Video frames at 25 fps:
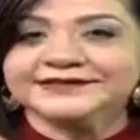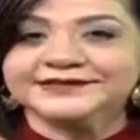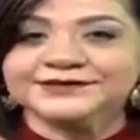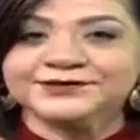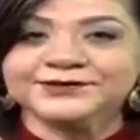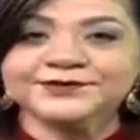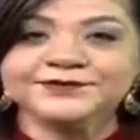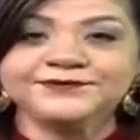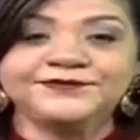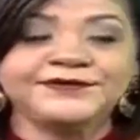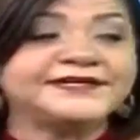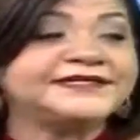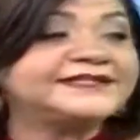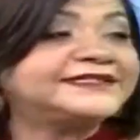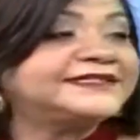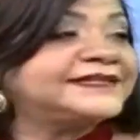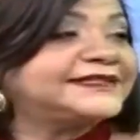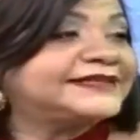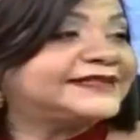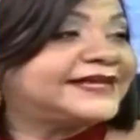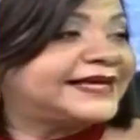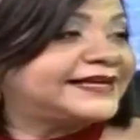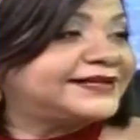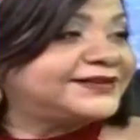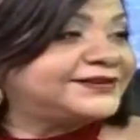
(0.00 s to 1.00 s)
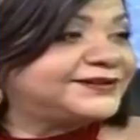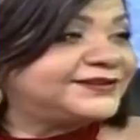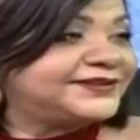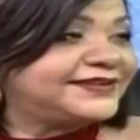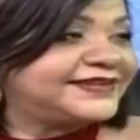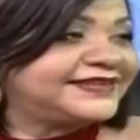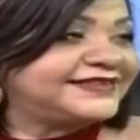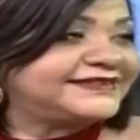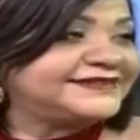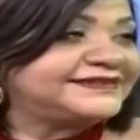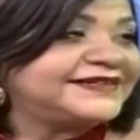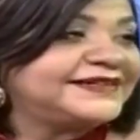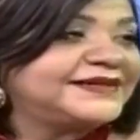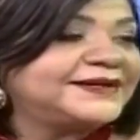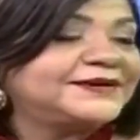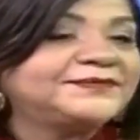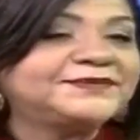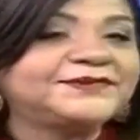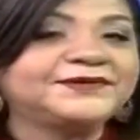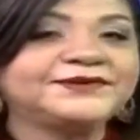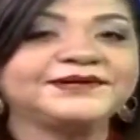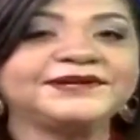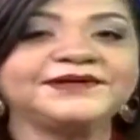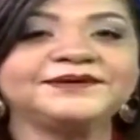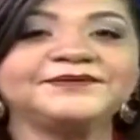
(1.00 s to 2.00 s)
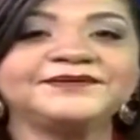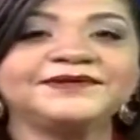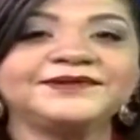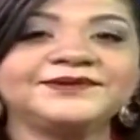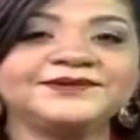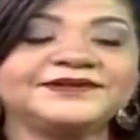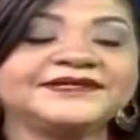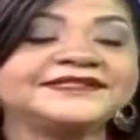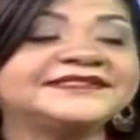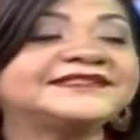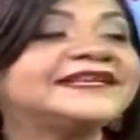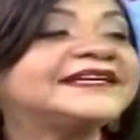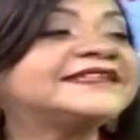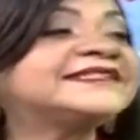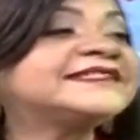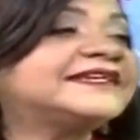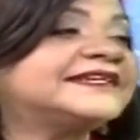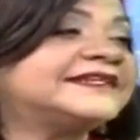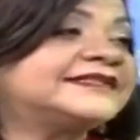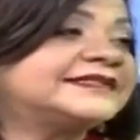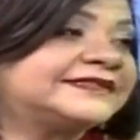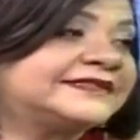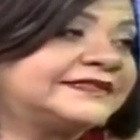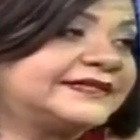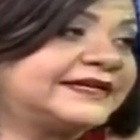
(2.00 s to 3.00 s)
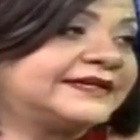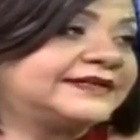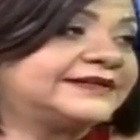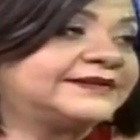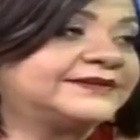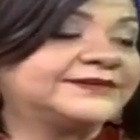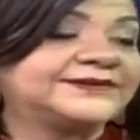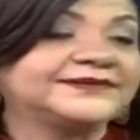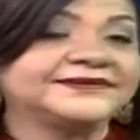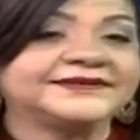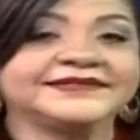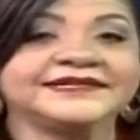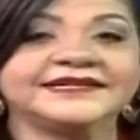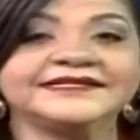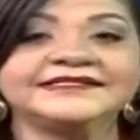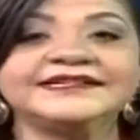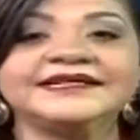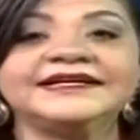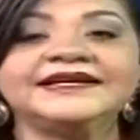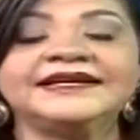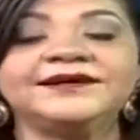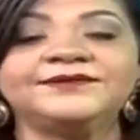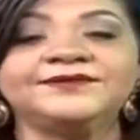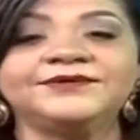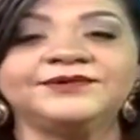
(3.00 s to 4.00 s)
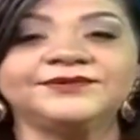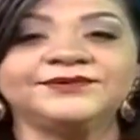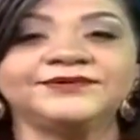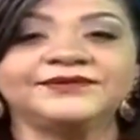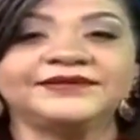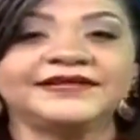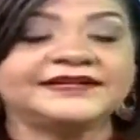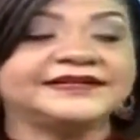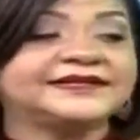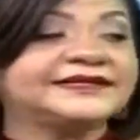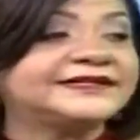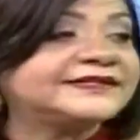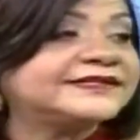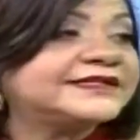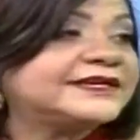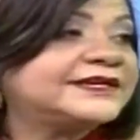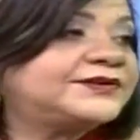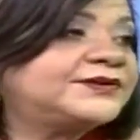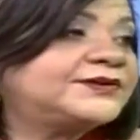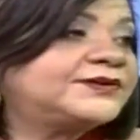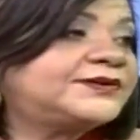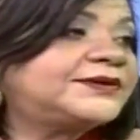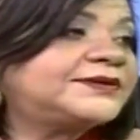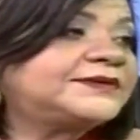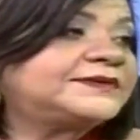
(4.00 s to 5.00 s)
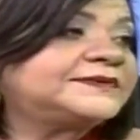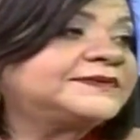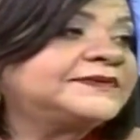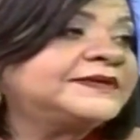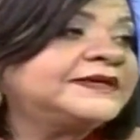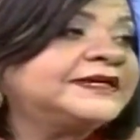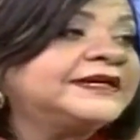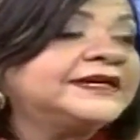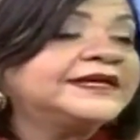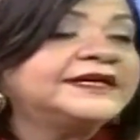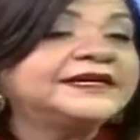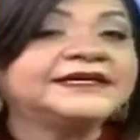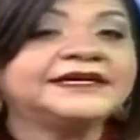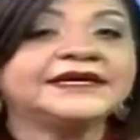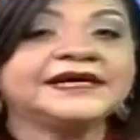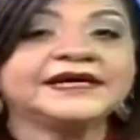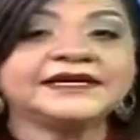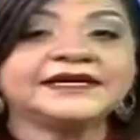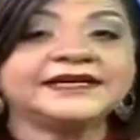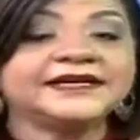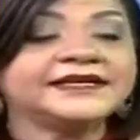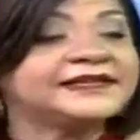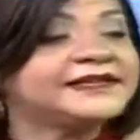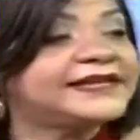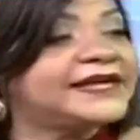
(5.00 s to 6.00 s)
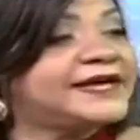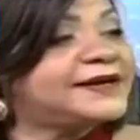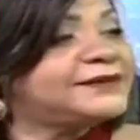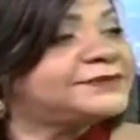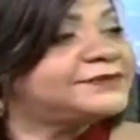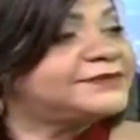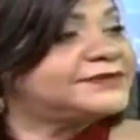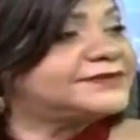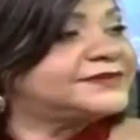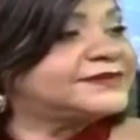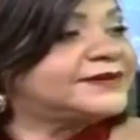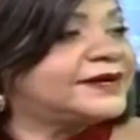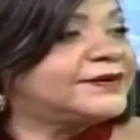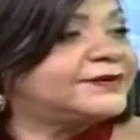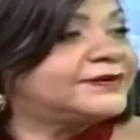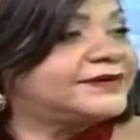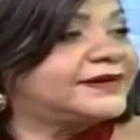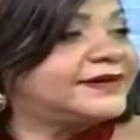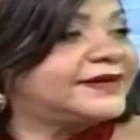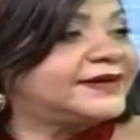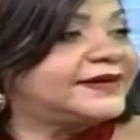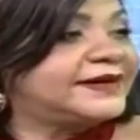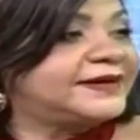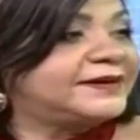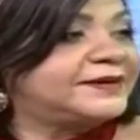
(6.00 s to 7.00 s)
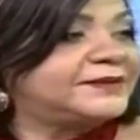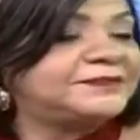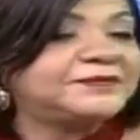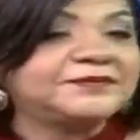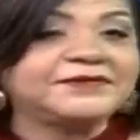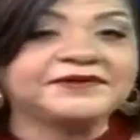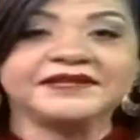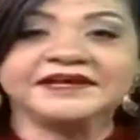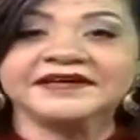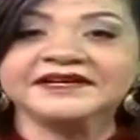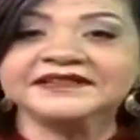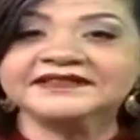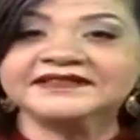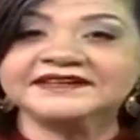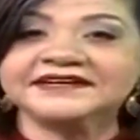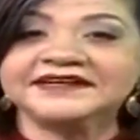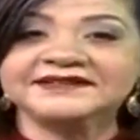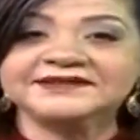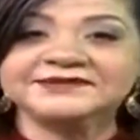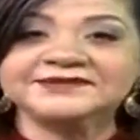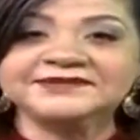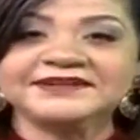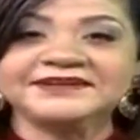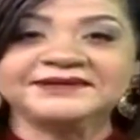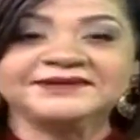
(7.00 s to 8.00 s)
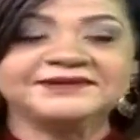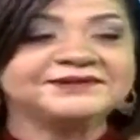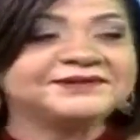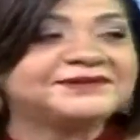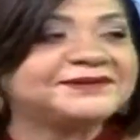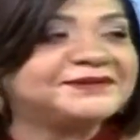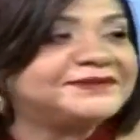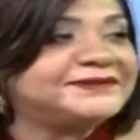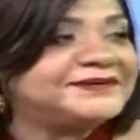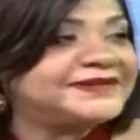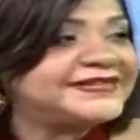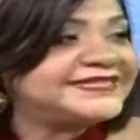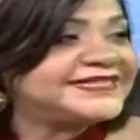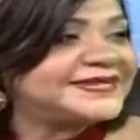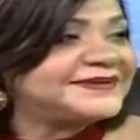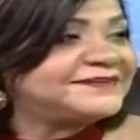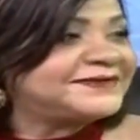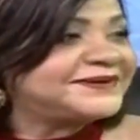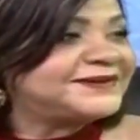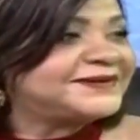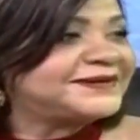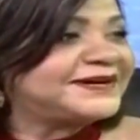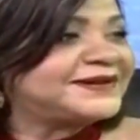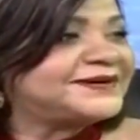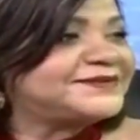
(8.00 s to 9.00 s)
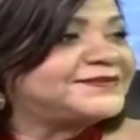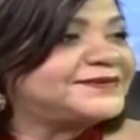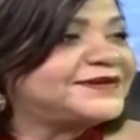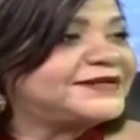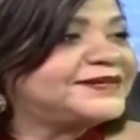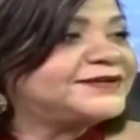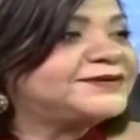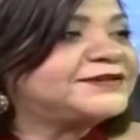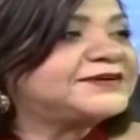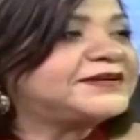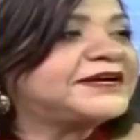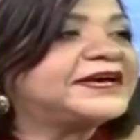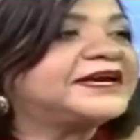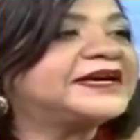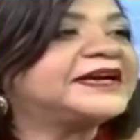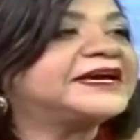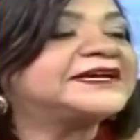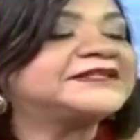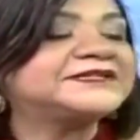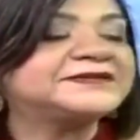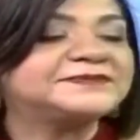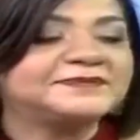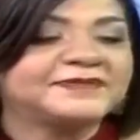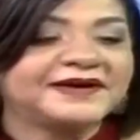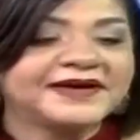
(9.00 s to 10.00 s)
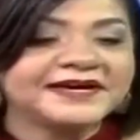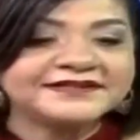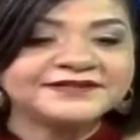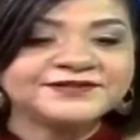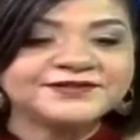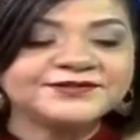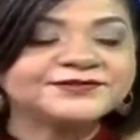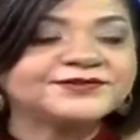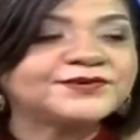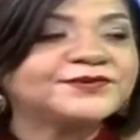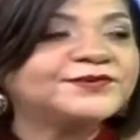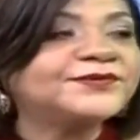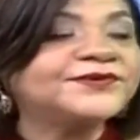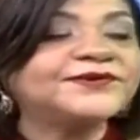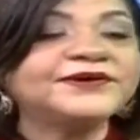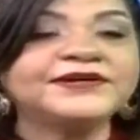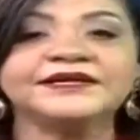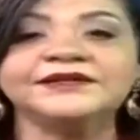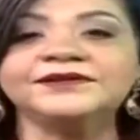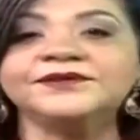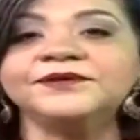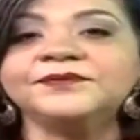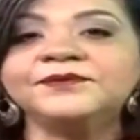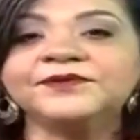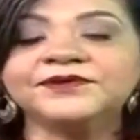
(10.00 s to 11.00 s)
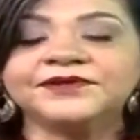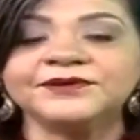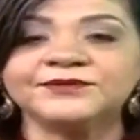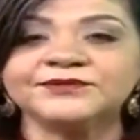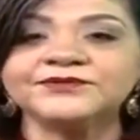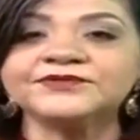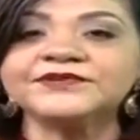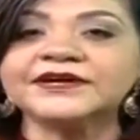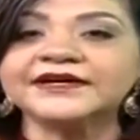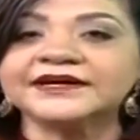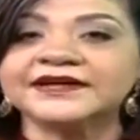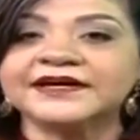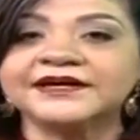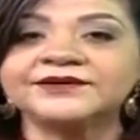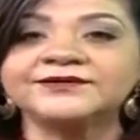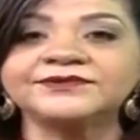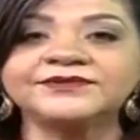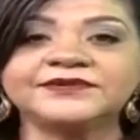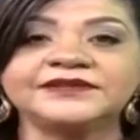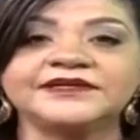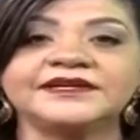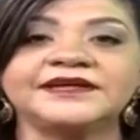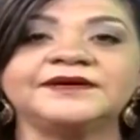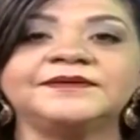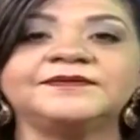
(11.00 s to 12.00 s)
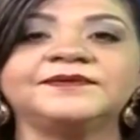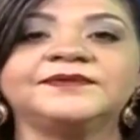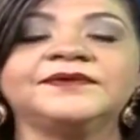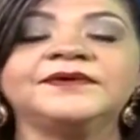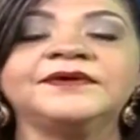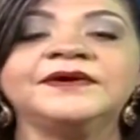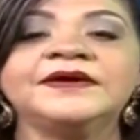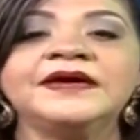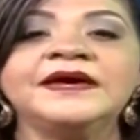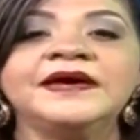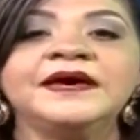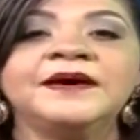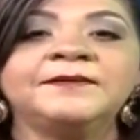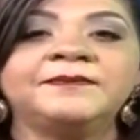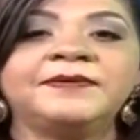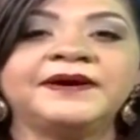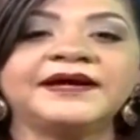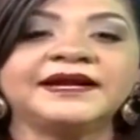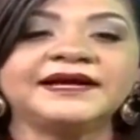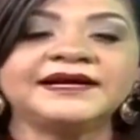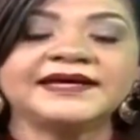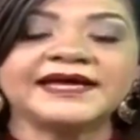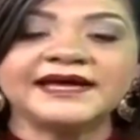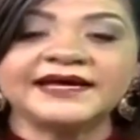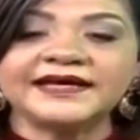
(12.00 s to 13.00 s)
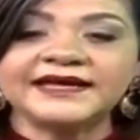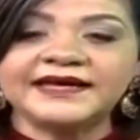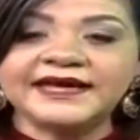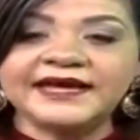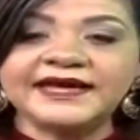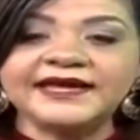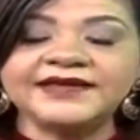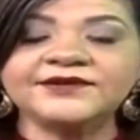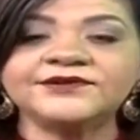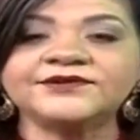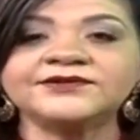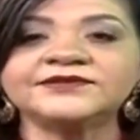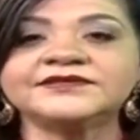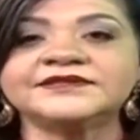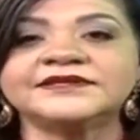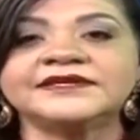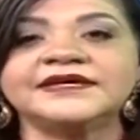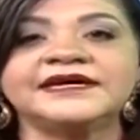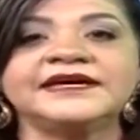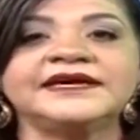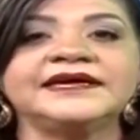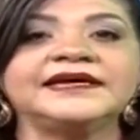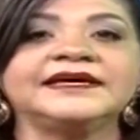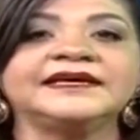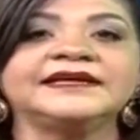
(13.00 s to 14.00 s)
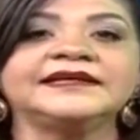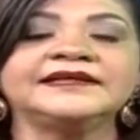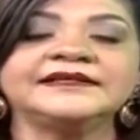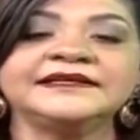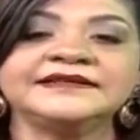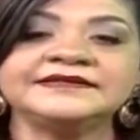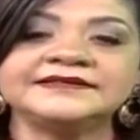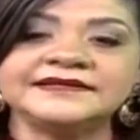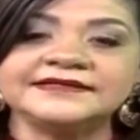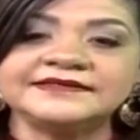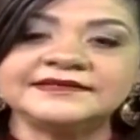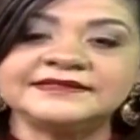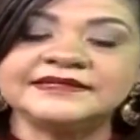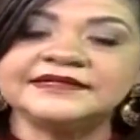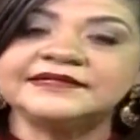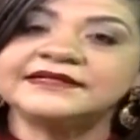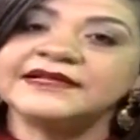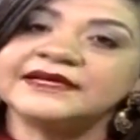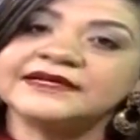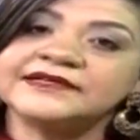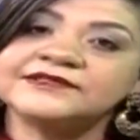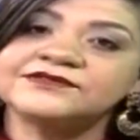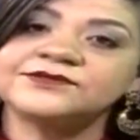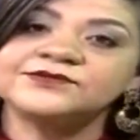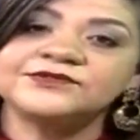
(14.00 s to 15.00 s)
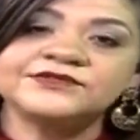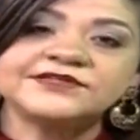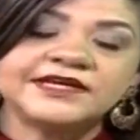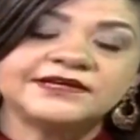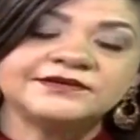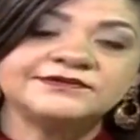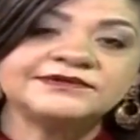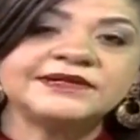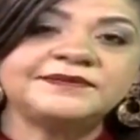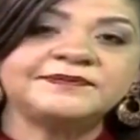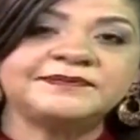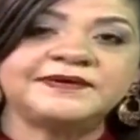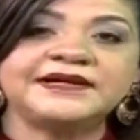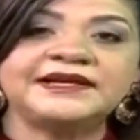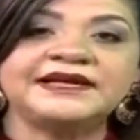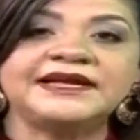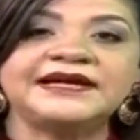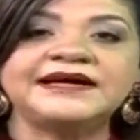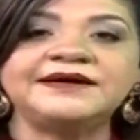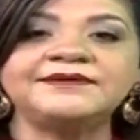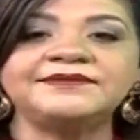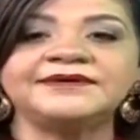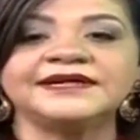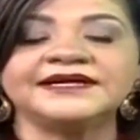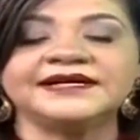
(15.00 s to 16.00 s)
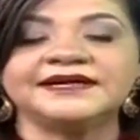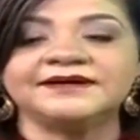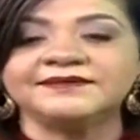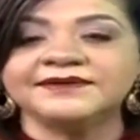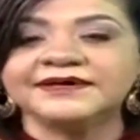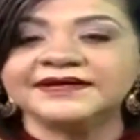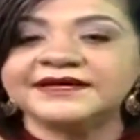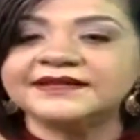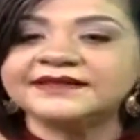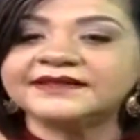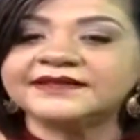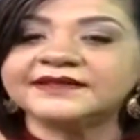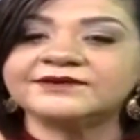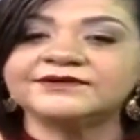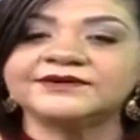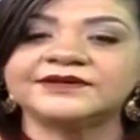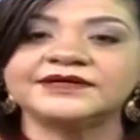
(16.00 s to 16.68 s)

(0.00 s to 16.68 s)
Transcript: estoy felicitándote porque veo que estás creciendo. y Esa es la voluntad del Señor. Y aquí estamos, aunque pueda generar alguna controversia, pero qué bueno que en espacios como estos podemos sacar un tiempo para que aquellos que necesitan escuchar una palabra que venga del